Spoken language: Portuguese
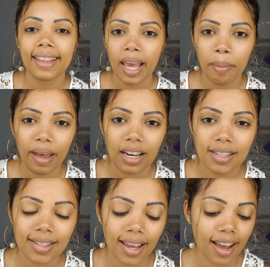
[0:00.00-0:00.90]
Ter
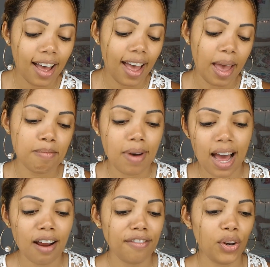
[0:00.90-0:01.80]
pele seca é
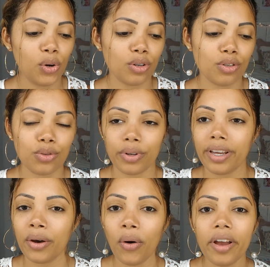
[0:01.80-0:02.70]
maravilhoso
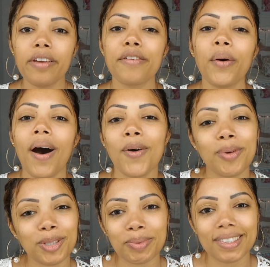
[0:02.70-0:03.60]
e horrível ao
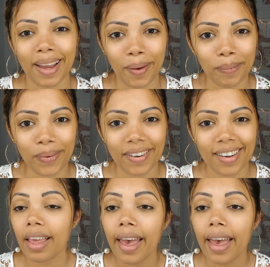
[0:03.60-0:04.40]
mesmo tempo.